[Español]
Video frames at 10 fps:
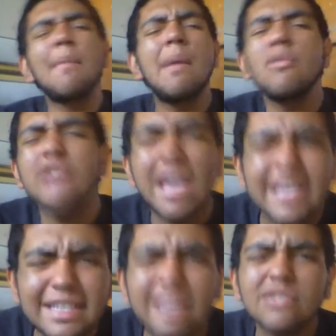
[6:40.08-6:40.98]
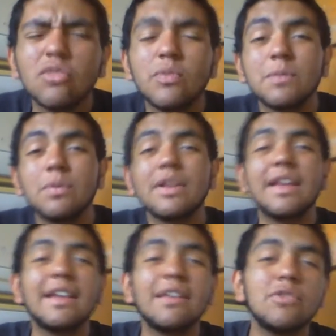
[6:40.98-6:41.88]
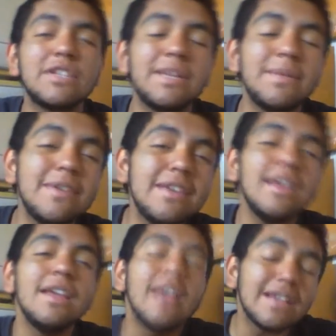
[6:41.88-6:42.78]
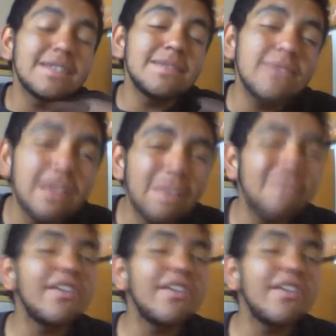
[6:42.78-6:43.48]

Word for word: un tema muy extenso, pues porque lo escribí así bien